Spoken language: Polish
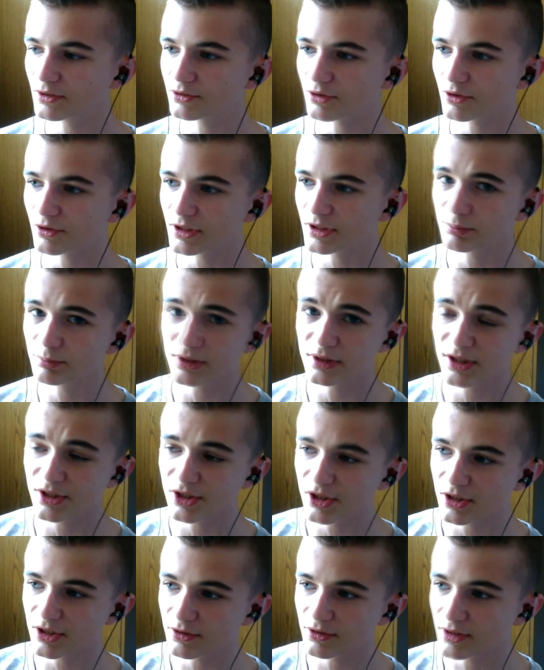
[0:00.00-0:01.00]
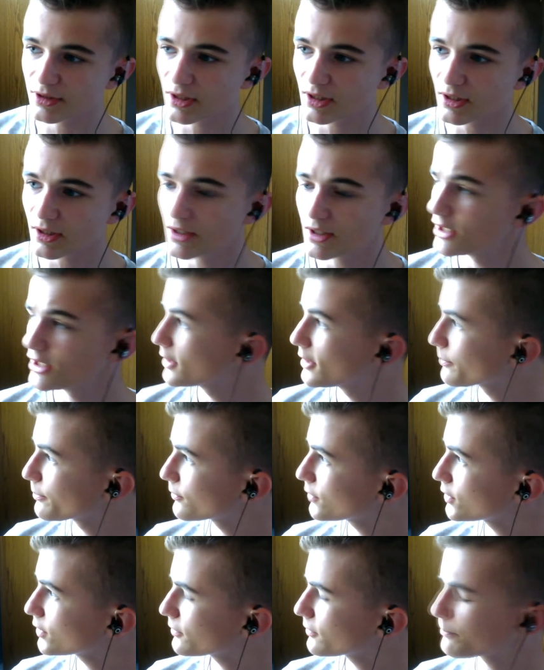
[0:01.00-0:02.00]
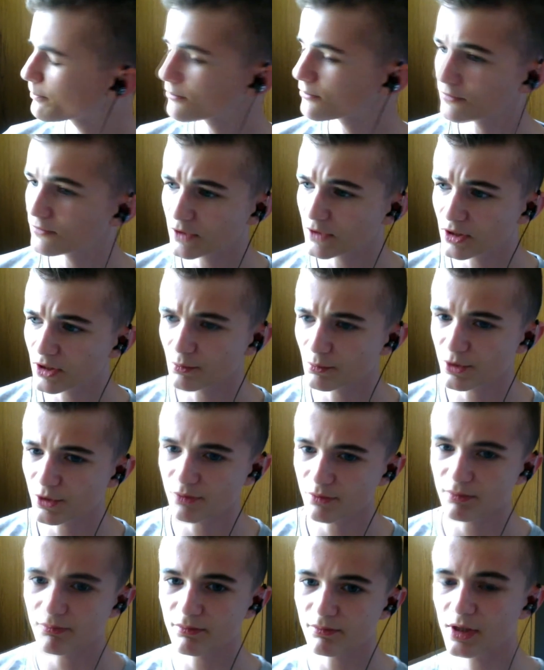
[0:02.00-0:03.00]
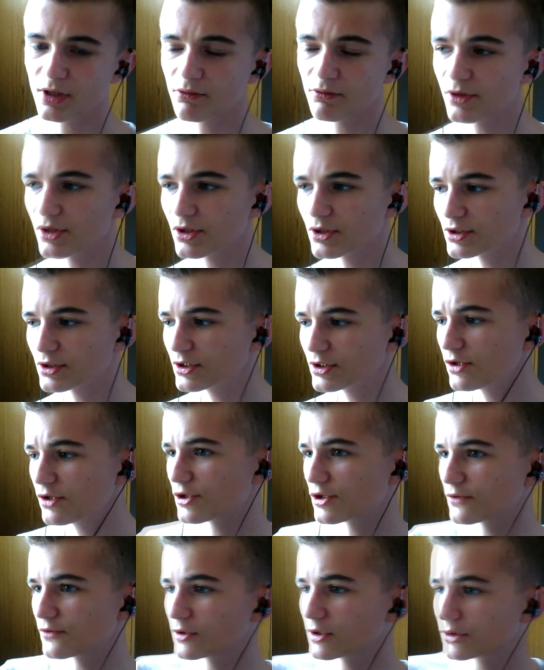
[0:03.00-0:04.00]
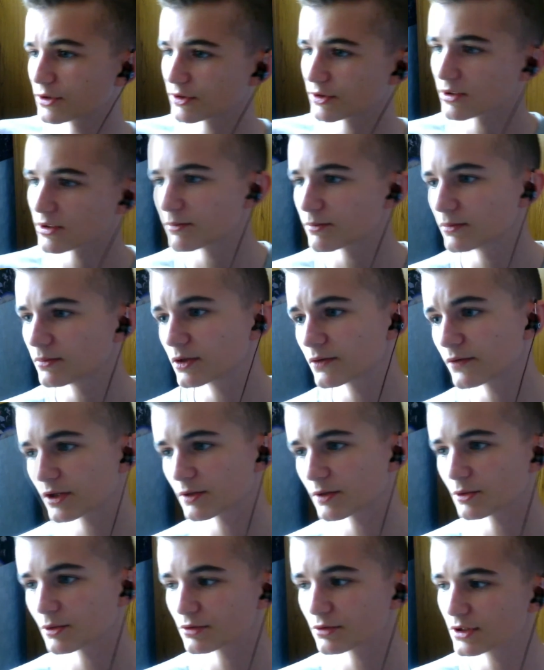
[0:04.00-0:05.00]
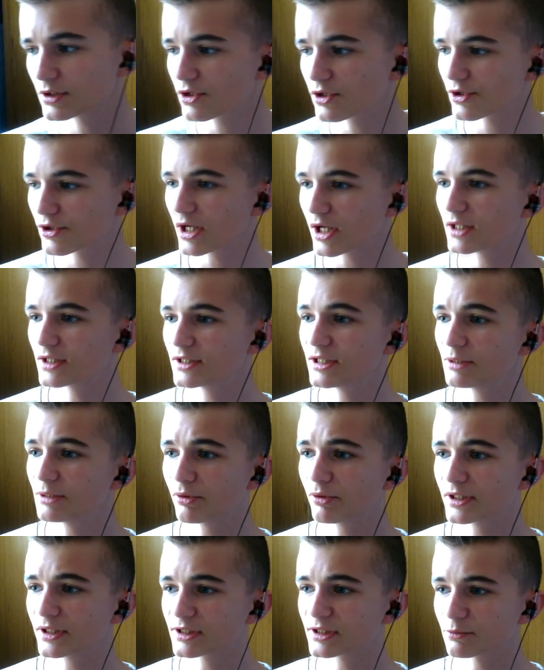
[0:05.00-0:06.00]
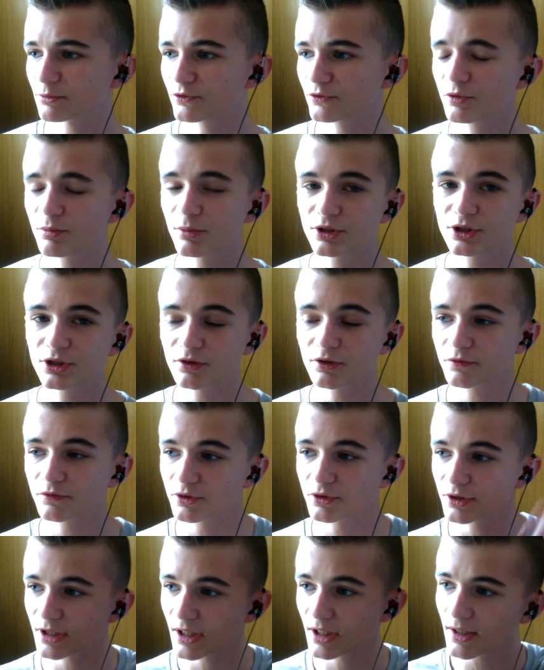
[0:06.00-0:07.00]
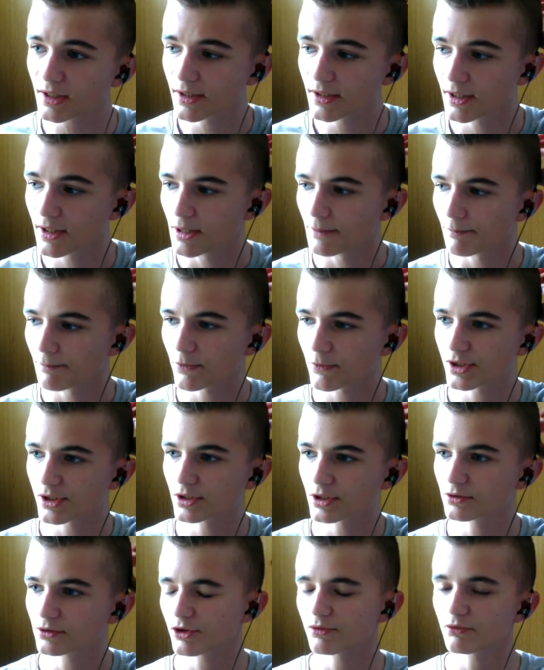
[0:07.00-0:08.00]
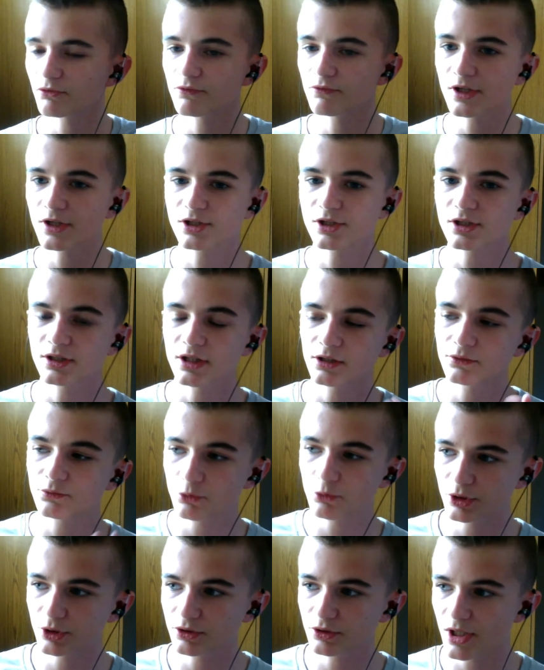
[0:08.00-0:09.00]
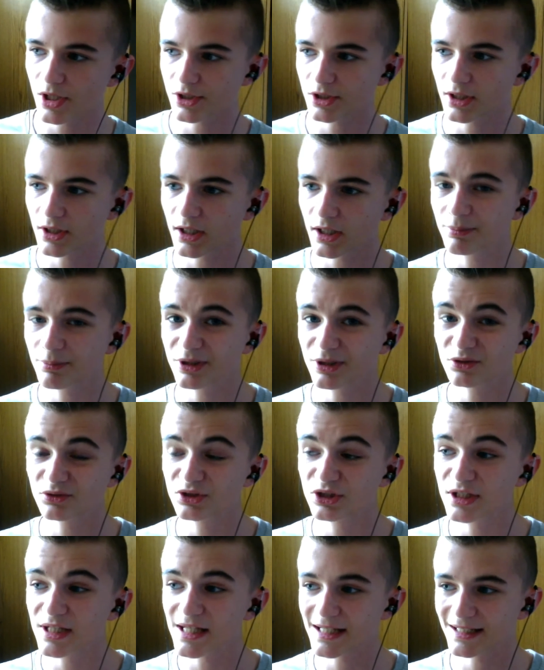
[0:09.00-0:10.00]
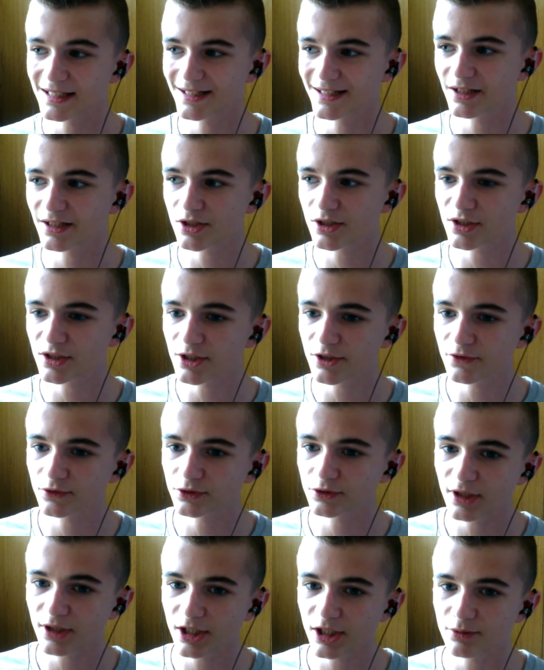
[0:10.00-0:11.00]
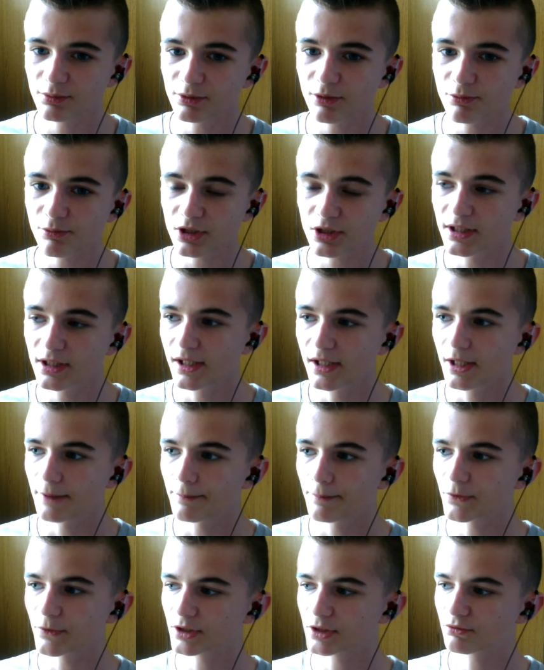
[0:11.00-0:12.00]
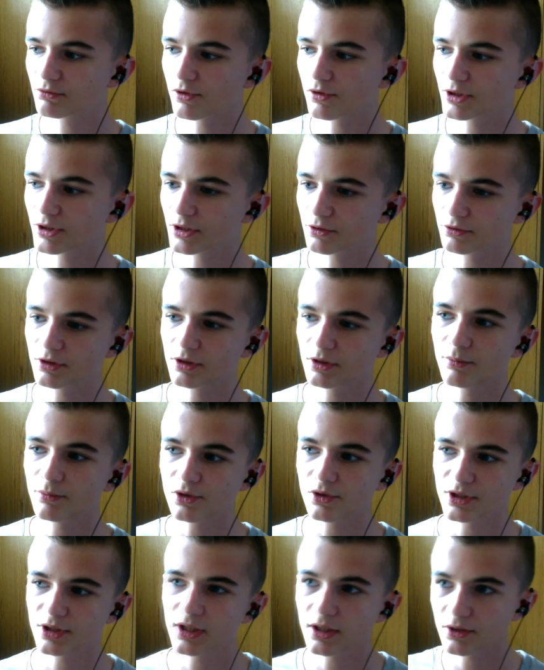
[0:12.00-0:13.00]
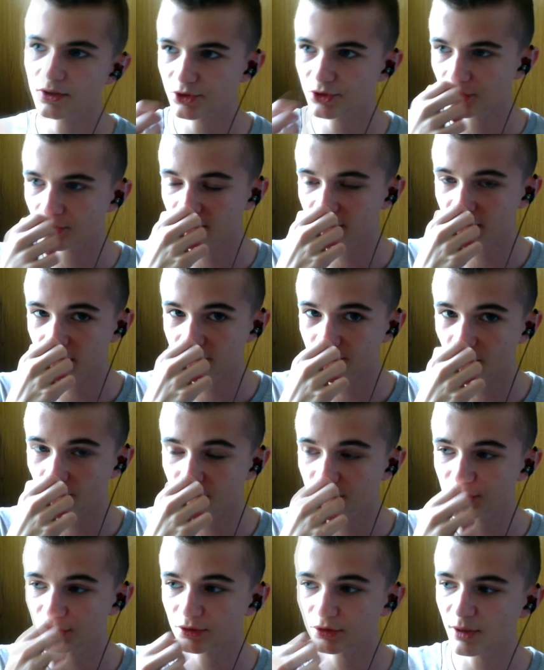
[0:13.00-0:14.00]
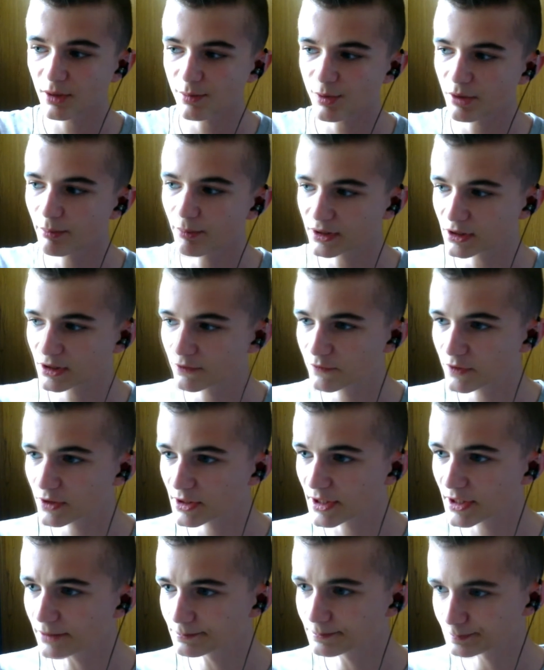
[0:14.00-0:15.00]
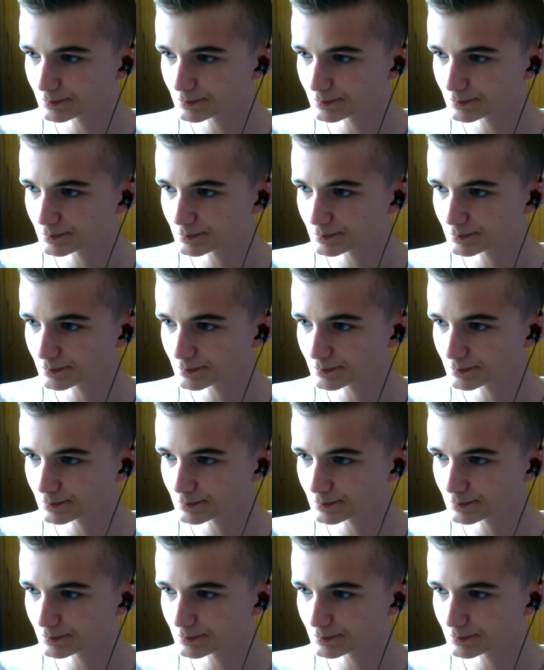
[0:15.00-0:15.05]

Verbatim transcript: trochę jest beznadziejne do gier, bo mm, nie wiem, czy miałeś styczność, czy w ogóle ktoś z Was miał styczność, ale nie polecam dwóch monitorów do gier. Jeżeli ktoś uważa, że na dwóch monitorach się gra lepiej, to nie. A jeszcze zależy w co gracie, bo na przykład jest dużo gier, które można rozciągnąć na dwa monitory, na przykład Battlefielda.